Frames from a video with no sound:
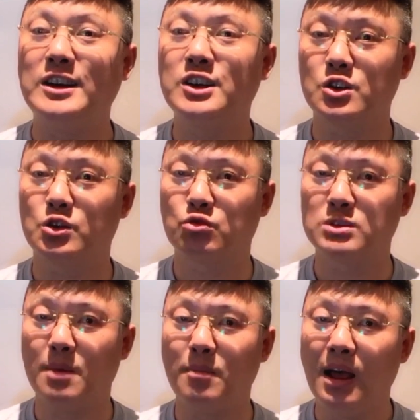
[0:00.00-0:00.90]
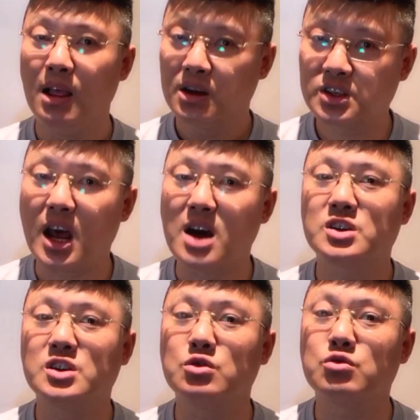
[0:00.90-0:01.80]
士出身嘛，上
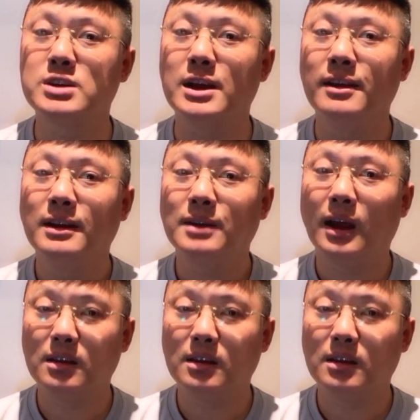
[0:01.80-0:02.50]
士出身是吧？